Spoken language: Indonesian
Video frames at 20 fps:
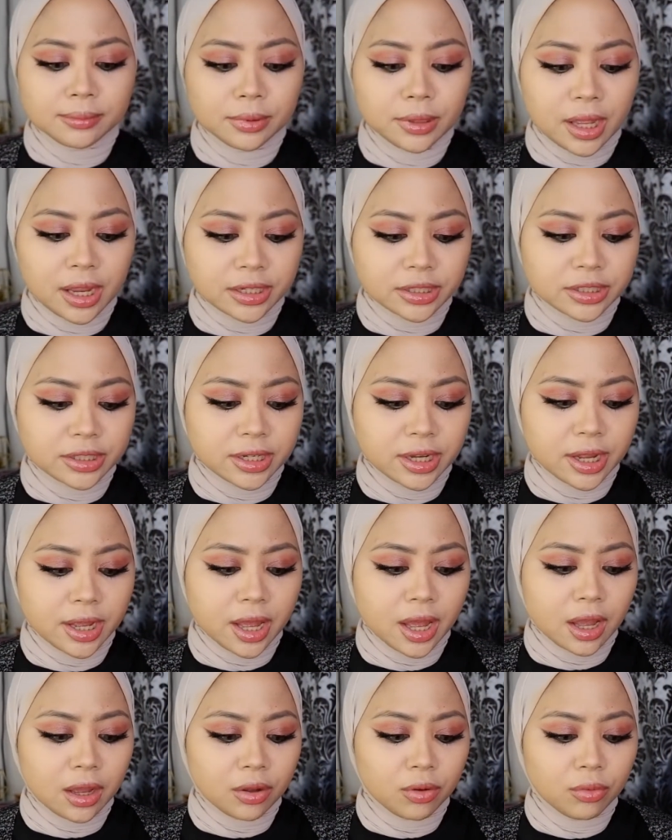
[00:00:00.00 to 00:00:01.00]

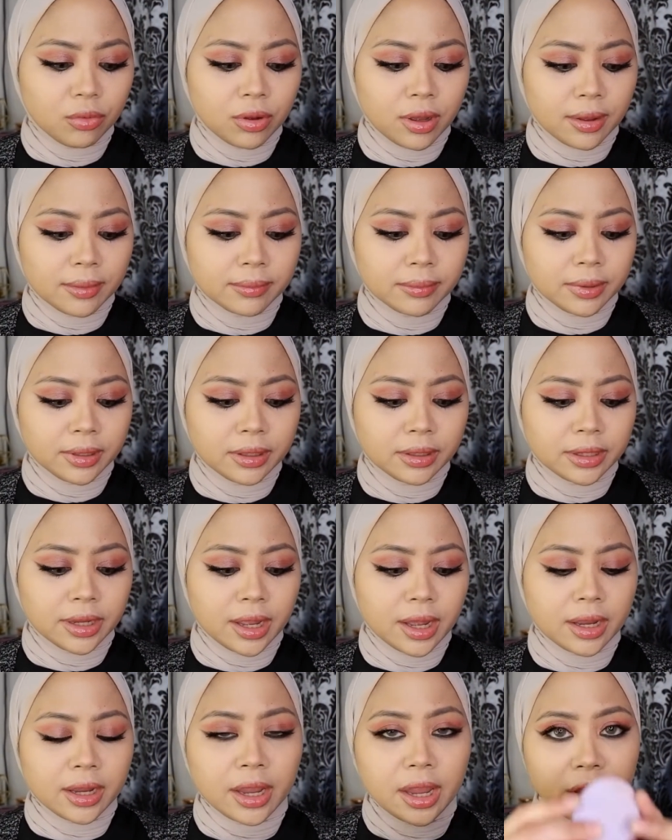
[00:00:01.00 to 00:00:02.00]
blushnya aku ngambil
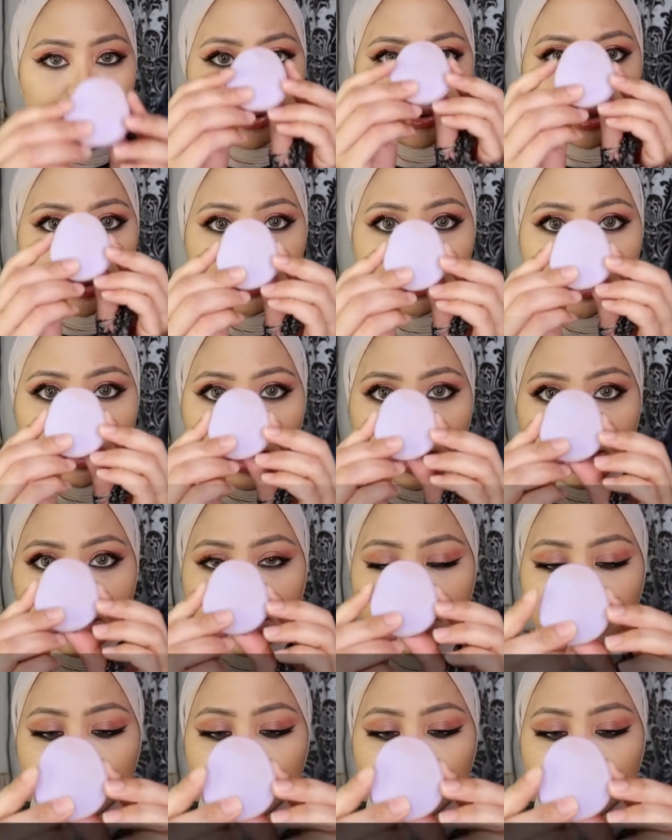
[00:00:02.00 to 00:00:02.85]
yang Airy Blush